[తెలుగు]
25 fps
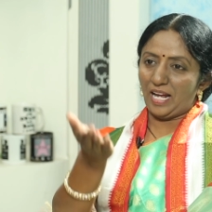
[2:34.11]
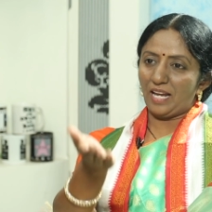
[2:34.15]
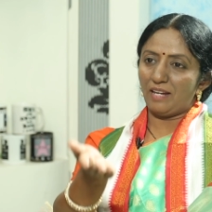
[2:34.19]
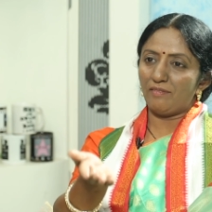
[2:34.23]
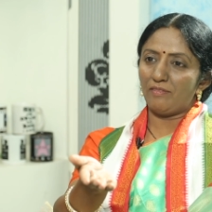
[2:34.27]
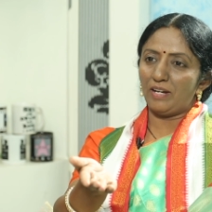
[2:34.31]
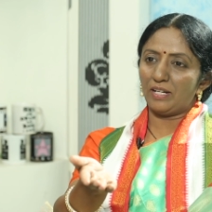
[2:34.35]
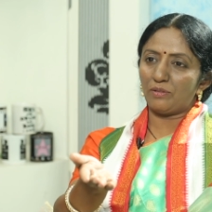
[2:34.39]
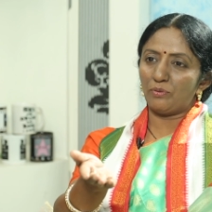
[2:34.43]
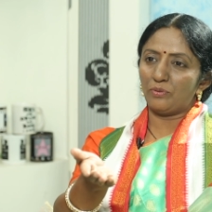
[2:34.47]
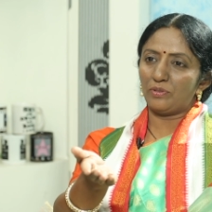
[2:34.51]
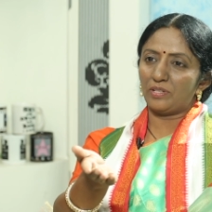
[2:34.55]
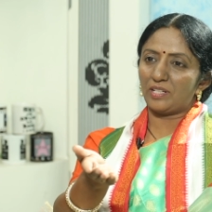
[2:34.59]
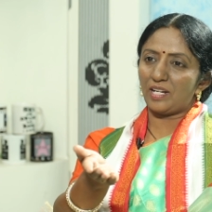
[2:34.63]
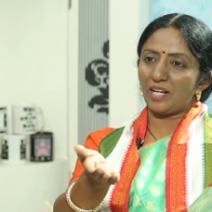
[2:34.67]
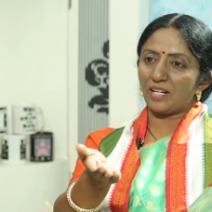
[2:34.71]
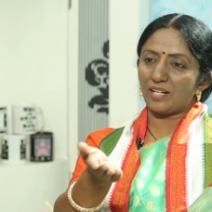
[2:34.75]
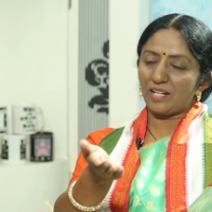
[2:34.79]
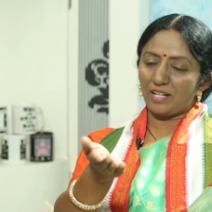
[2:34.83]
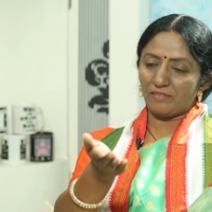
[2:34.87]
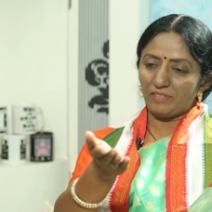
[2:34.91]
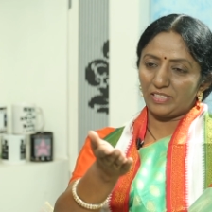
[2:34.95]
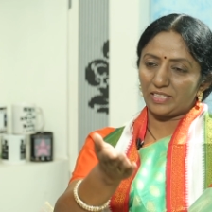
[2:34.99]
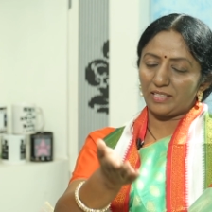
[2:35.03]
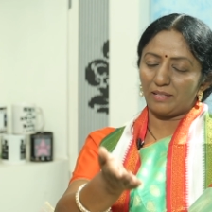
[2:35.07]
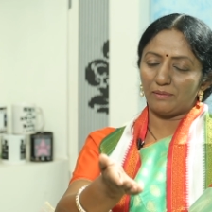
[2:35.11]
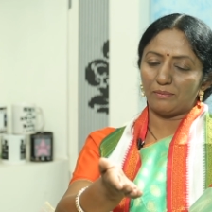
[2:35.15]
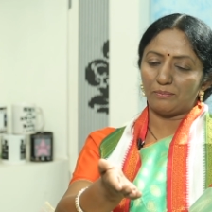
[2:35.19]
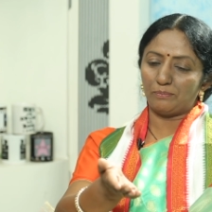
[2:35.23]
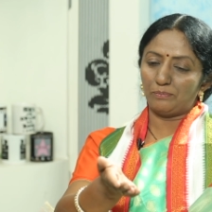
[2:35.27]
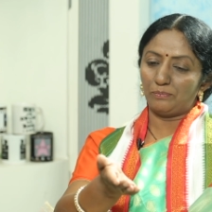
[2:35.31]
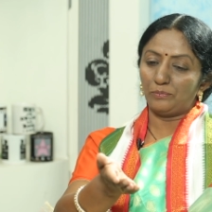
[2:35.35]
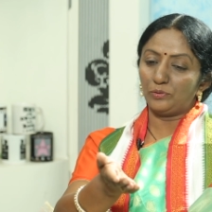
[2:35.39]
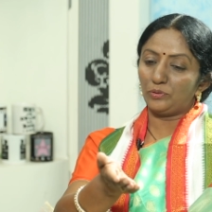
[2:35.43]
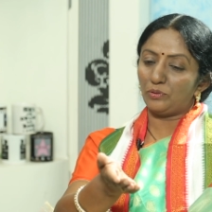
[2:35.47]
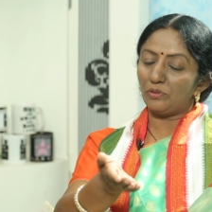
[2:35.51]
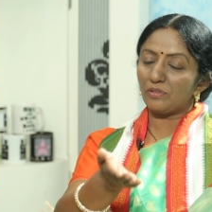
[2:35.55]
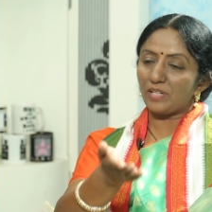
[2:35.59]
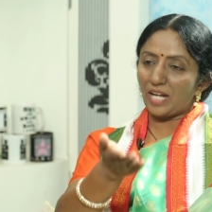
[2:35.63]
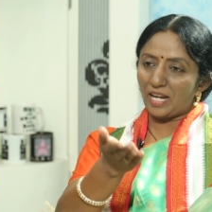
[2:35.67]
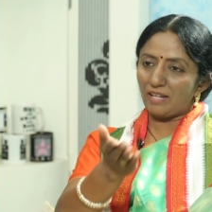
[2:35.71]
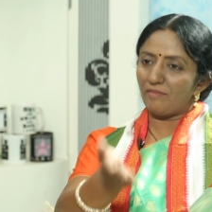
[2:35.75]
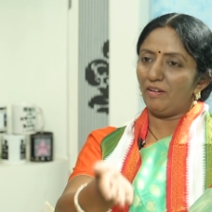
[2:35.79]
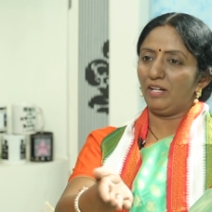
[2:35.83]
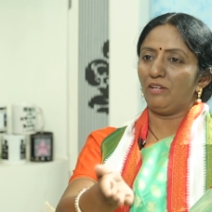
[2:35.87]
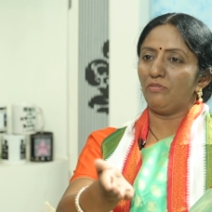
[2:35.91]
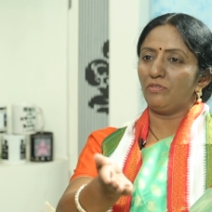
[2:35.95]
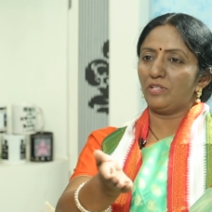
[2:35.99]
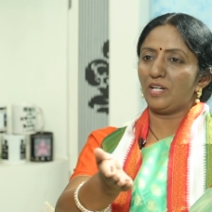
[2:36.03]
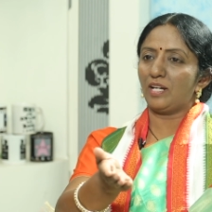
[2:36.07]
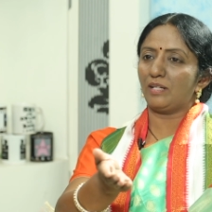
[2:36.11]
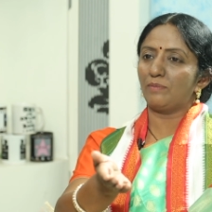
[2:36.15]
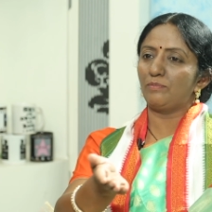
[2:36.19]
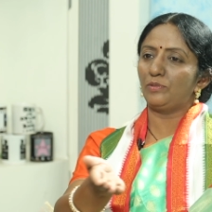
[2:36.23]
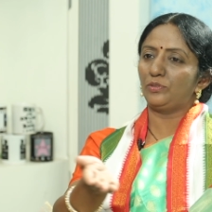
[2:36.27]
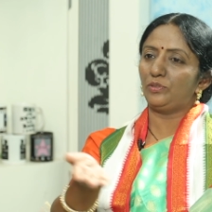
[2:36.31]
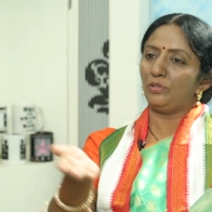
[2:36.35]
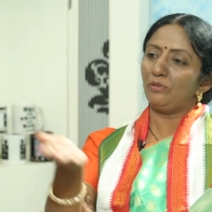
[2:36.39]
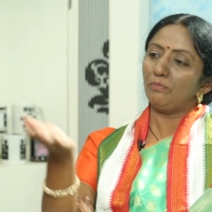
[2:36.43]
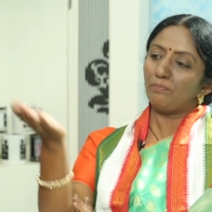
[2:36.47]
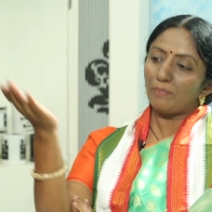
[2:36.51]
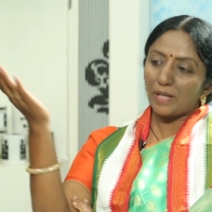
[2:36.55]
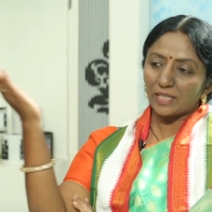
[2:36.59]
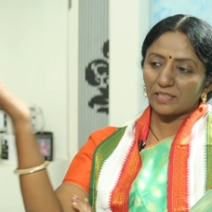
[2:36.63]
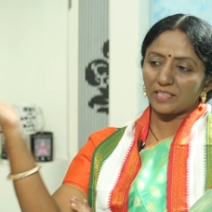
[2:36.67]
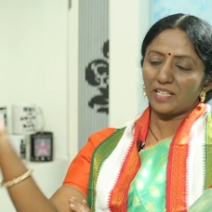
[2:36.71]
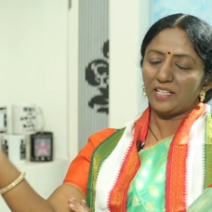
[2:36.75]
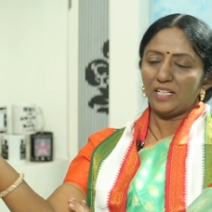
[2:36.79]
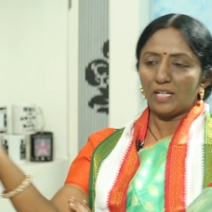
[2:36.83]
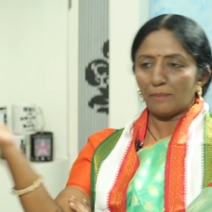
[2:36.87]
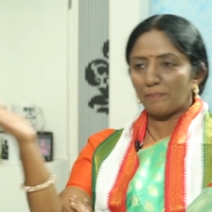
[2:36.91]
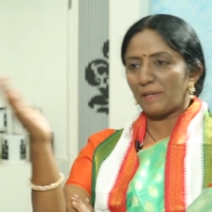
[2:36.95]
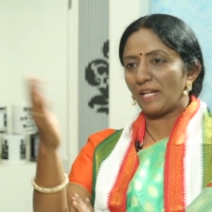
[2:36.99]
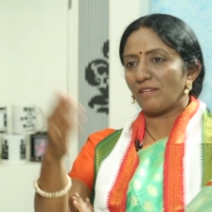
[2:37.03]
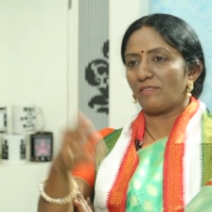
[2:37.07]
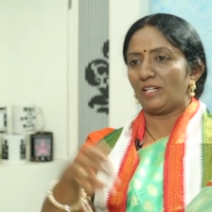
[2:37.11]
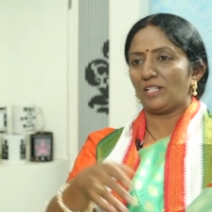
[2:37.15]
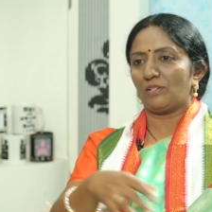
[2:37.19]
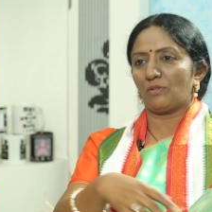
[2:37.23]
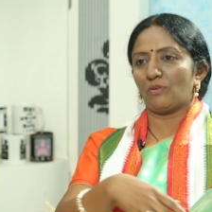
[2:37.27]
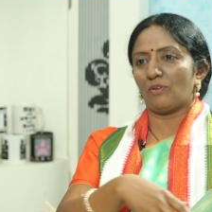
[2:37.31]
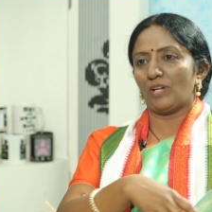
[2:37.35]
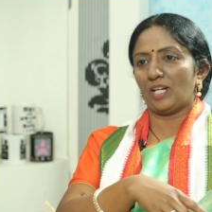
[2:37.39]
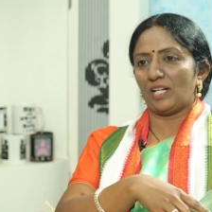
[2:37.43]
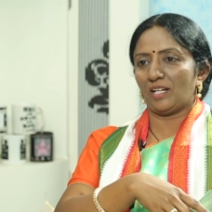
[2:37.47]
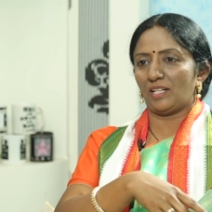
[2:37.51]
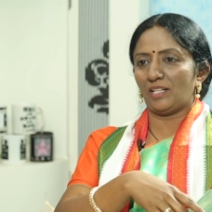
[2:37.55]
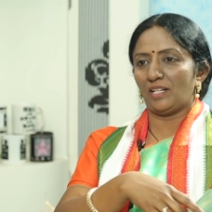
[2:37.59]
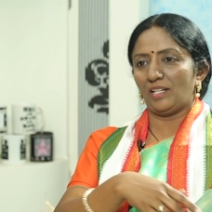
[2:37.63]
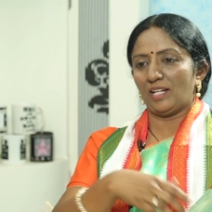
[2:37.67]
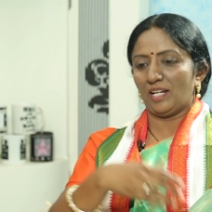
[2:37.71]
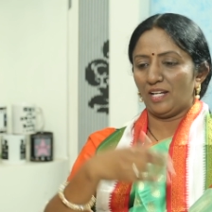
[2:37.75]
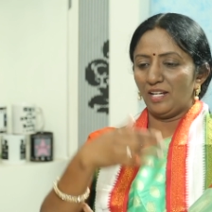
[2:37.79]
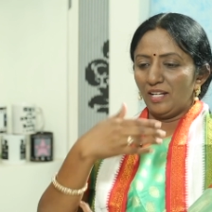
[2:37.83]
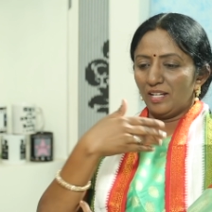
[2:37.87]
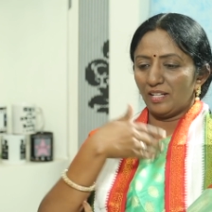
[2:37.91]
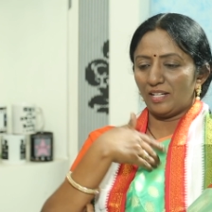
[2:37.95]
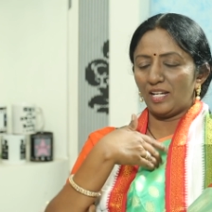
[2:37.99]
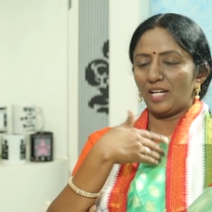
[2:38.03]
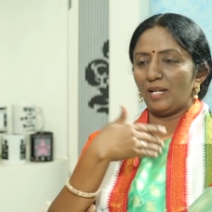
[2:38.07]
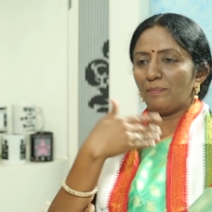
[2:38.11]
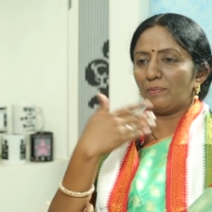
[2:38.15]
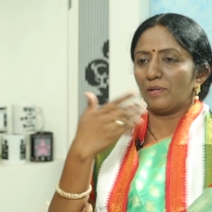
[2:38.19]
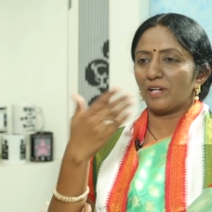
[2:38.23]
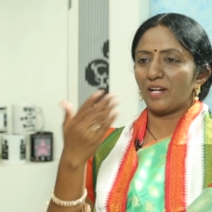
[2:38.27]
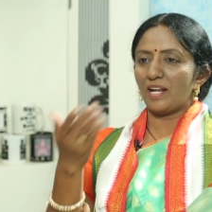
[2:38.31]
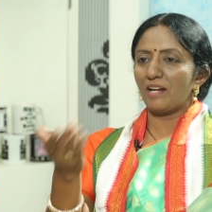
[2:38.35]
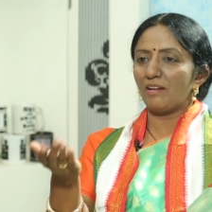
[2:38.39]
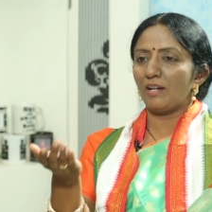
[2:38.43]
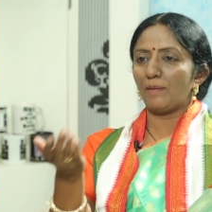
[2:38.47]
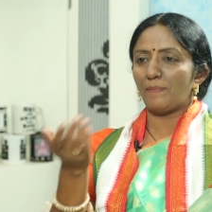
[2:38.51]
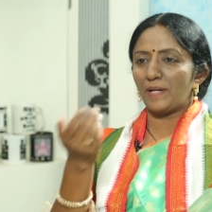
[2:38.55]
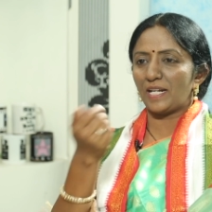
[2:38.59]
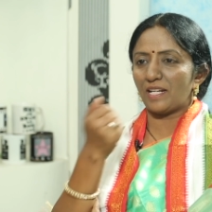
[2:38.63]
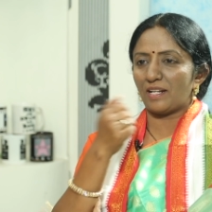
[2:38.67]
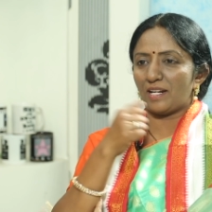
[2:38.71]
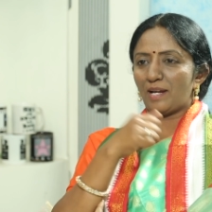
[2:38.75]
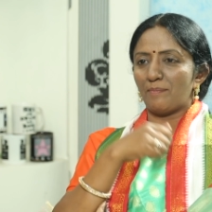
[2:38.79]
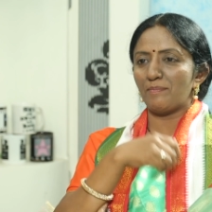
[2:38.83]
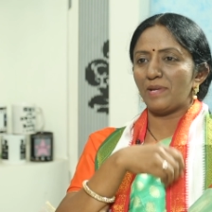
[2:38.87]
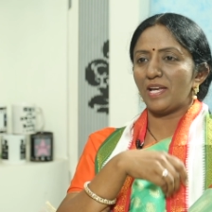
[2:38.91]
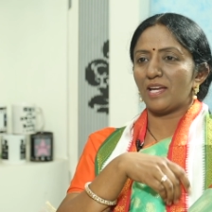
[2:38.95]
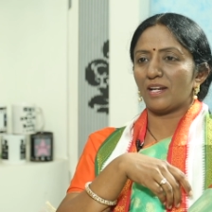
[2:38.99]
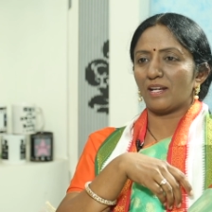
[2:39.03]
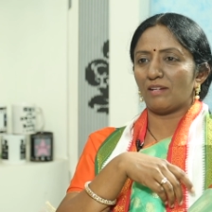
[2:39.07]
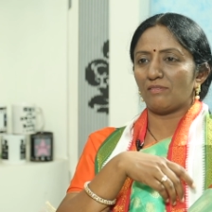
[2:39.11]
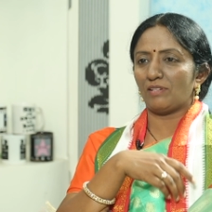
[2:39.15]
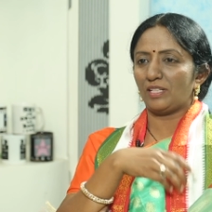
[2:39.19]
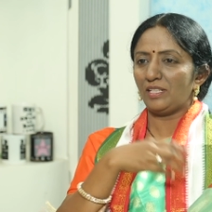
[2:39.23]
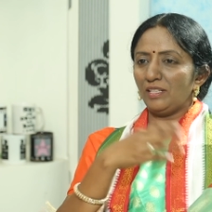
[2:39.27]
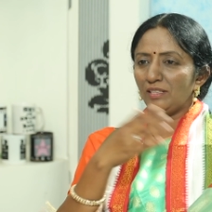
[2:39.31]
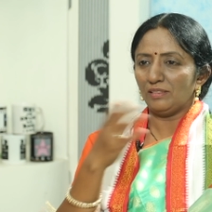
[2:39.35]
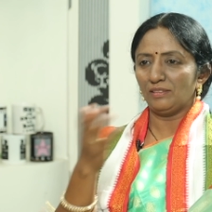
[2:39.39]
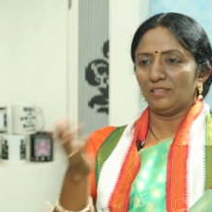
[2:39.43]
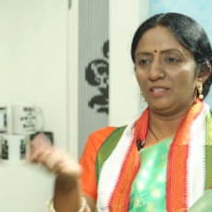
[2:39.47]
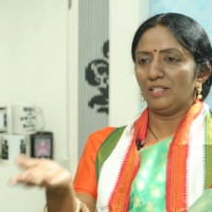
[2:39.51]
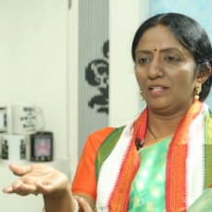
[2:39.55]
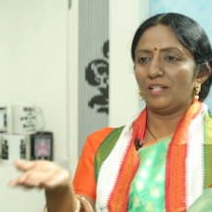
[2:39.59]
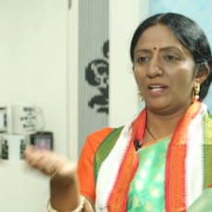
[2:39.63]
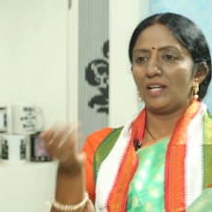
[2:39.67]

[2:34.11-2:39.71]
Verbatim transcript: కల్వకుంట్ల కవిత ముందు కల్వకుంట్లకు ముందు భర్త ఇంటి పేరు పెట్టుకోవాలి కదండి నేను ఇప్పుడు రెగ్యులపాటి రమ్యారావు అని